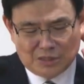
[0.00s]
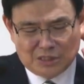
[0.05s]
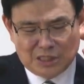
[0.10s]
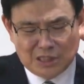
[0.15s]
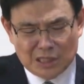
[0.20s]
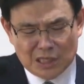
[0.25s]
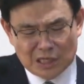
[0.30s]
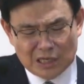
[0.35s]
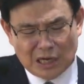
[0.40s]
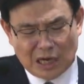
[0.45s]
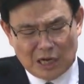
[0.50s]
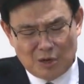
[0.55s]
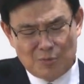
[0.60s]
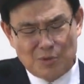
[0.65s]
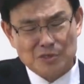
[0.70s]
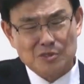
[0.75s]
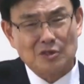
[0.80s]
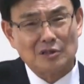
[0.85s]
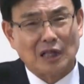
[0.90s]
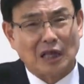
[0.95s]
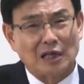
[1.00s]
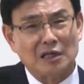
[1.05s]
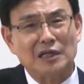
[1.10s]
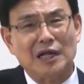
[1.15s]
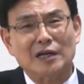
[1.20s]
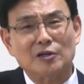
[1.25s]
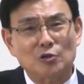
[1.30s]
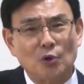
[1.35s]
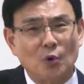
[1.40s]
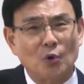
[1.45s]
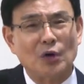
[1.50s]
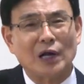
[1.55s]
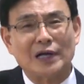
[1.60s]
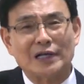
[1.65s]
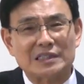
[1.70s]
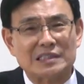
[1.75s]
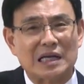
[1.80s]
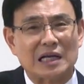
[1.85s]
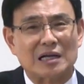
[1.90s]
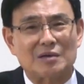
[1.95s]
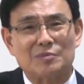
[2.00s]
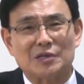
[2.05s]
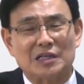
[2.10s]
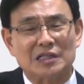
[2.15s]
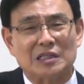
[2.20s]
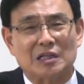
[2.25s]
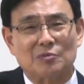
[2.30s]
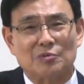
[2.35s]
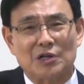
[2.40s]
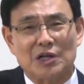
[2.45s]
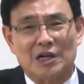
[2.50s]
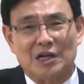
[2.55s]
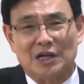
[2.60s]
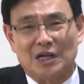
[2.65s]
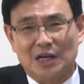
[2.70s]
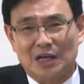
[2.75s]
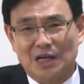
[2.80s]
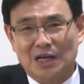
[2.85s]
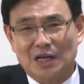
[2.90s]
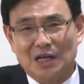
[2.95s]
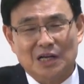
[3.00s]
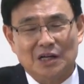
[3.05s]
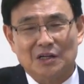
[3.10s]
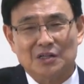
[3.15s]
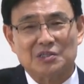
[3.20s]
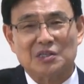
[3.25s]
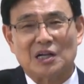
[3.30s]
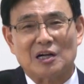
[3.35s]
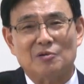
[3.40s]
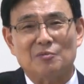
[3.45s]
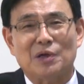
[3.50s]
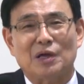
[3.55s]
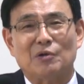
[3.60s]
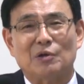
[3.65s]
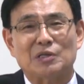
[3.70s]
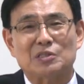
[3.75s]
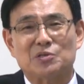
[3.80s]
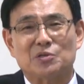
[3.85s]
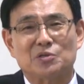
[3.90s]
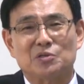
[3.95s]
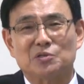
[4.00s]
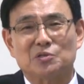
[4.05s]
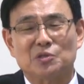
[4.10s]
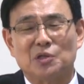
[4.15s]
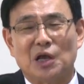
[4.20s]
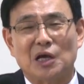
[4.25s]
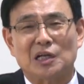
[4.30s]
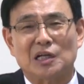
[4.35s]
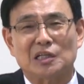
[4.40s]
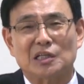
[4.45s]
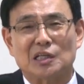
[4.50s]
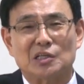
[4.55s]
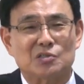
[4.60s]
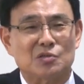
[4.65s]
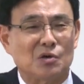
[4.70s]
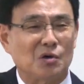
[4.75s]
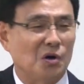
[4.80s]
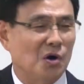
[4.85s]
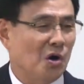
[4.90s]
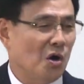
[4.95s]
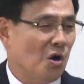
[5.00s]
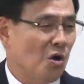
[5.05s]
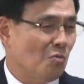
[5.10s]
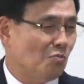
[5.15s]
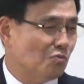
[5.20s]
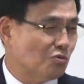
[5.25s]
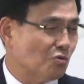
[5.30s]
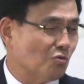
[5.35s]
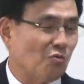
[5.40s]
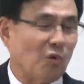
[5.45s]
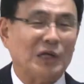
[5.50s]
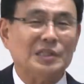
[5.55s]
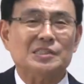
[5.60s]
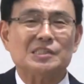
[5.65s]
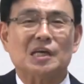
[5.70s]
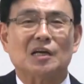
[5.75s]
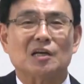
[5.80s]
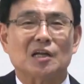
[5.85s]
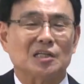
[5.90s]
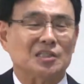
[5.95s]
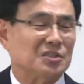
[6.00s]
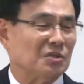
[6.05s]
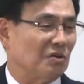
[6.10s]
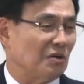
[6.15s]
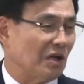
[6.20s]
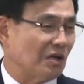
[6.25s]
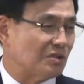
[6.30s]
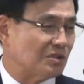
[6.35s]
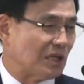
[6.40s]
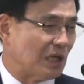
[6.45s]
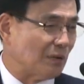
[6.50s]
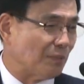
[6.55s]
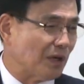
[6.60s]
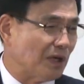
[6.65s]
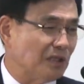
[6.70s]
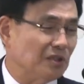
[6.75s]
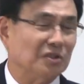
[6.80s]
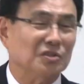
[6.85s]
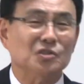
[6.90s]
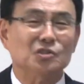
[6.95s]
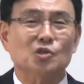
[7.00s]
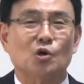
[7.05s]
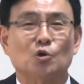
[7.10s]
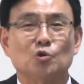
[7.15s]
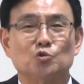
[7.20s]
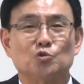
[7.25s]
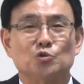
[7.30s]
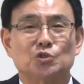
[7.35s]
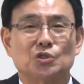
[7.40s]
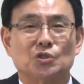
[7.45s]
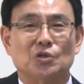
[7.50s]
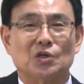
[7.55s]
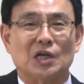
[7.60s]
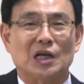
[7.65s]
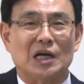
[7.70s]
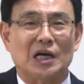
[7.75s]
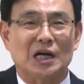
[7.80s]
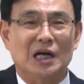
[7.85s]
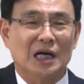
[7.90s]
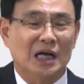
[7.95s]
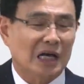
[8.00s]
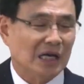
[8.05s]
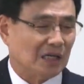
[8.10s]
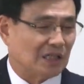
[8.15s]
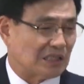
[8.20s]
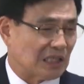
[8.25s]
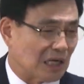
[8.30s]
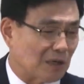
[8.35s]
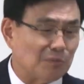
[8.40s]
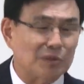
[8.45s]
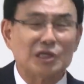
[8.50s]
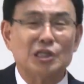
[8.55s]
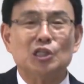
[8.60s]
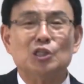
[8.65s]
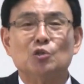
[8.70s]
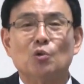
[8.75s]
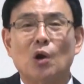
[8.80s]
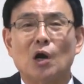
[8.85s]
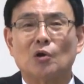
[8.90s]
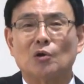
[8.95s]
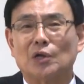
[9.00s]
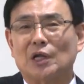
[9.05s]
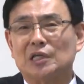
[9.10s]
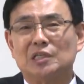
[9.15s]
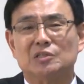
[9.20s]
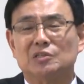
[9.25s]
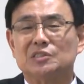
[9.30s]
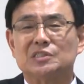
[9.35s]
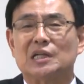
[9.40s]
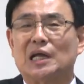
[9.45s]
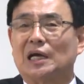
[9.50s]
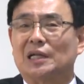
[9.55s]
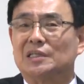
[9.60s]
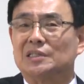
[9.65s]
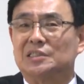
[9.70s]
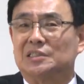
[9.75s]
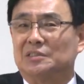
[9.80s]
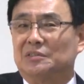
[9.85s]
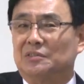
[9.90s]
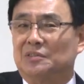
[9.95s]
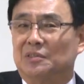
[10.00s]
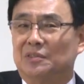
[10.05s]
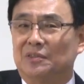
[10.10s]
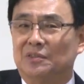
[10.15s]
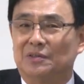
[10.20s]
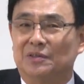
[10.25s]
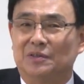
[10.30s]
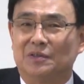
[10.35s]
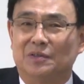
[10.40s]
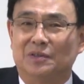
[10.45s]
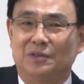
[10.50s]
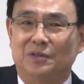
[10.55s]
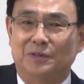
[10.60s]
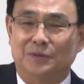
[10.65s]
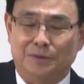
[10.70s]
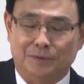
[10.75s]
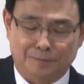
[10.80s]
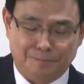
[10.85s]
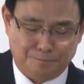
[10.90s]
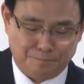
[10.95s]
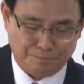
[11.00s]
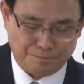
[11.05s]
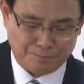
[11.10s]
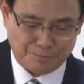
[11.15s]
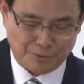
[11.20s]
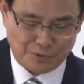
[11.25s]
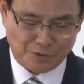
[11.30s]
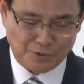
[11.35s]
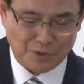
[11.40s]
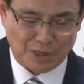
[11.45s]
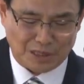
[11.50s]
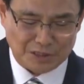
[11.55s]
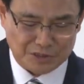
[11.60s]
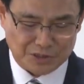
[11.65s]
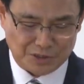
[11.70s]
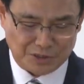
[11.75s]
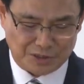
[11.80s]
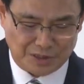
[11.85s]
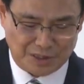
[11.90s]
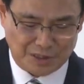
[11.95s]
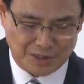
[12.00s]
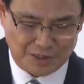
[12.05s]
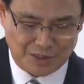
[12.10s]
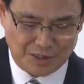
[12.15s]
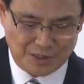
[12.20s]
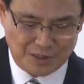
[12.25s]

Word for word: 진리를 알면서 다른 행동을 하는 사람이기 때문에 그 사람에 가서는 하나님께서 무슨 관장을 하시거나 그 사람에게 능력을 주시거나 그 사람을 인도하거나 이러지 않으시는 거예요. 그걸 아셔야 돼요.